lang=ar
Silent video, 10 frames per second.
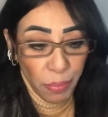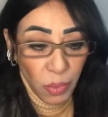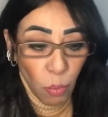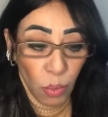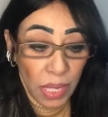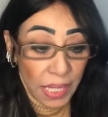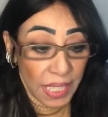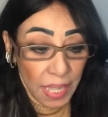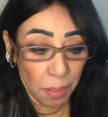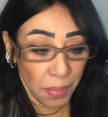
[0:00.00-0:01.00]

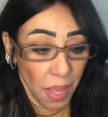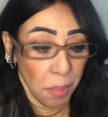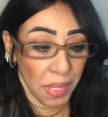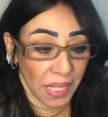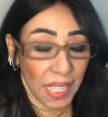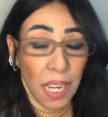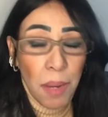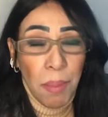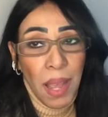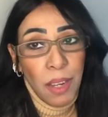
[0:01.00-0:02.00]
والكتاب ده
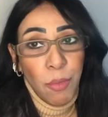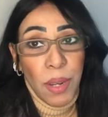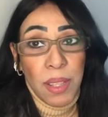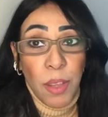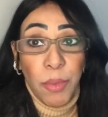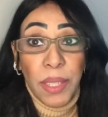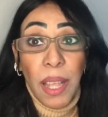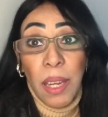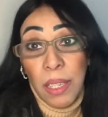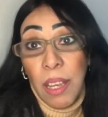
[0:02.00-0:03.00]
بيتكلم عن فلسفه
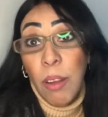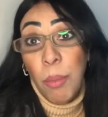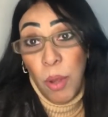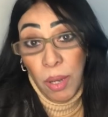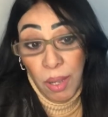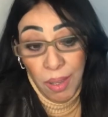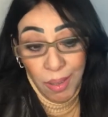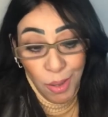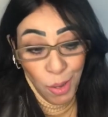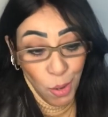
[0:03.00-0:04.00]
الكاباله
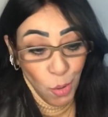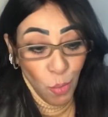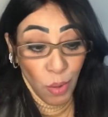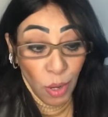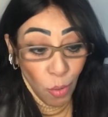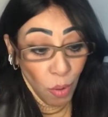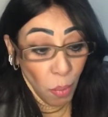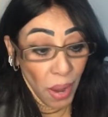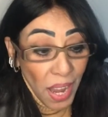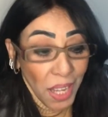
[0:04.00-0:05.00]
وهو
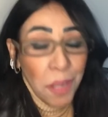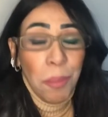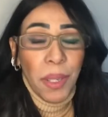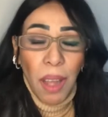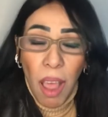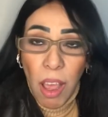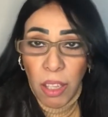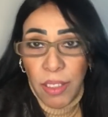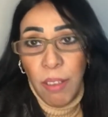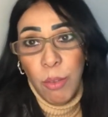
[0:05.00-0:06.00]
واحد من
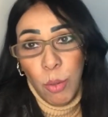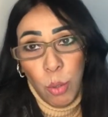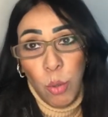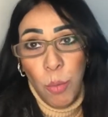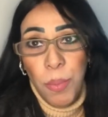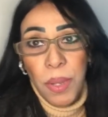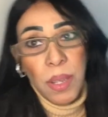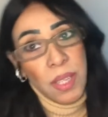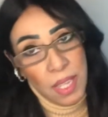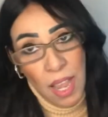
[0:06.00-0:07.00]
اخطر كتب
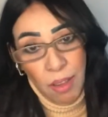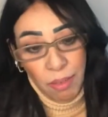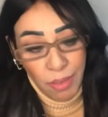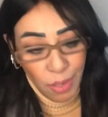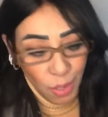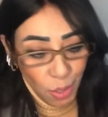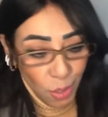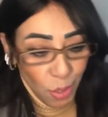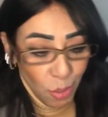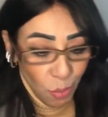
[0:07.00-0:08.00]
السحر
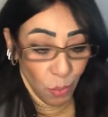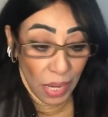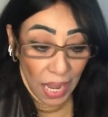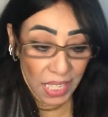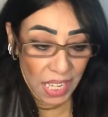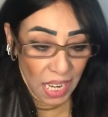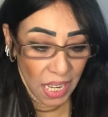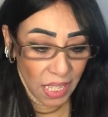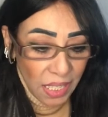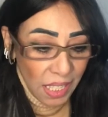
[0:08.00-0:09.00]
والحقيقه
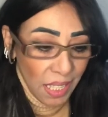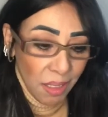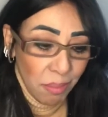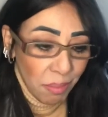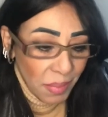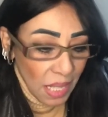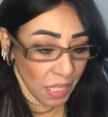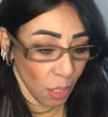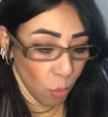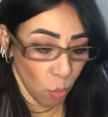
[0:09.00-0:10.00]
ان
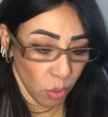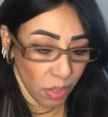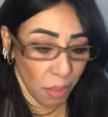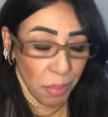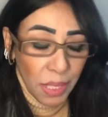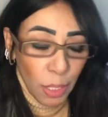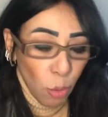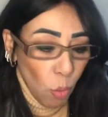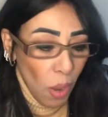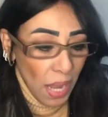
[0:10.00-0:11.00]
اليهود
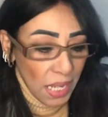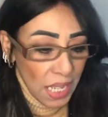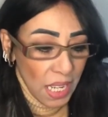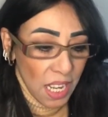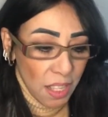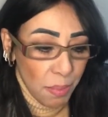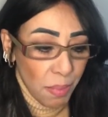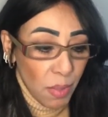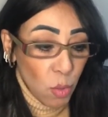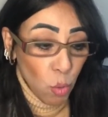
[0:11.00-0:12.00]
بيطلقوا عليه اسم
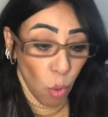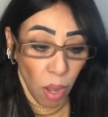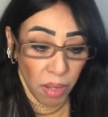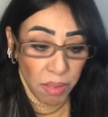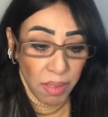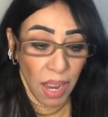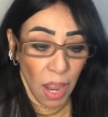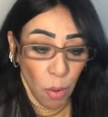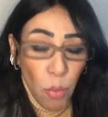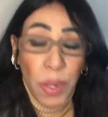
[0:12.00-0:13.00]
زهر
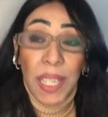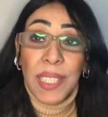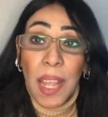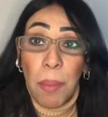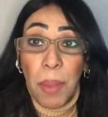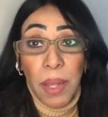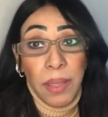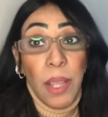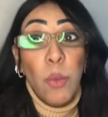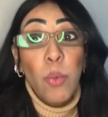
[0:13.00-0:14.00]
أو كتاب
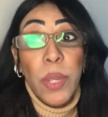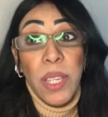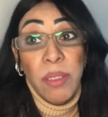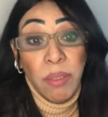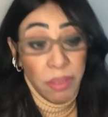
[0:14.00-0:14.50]
التنوير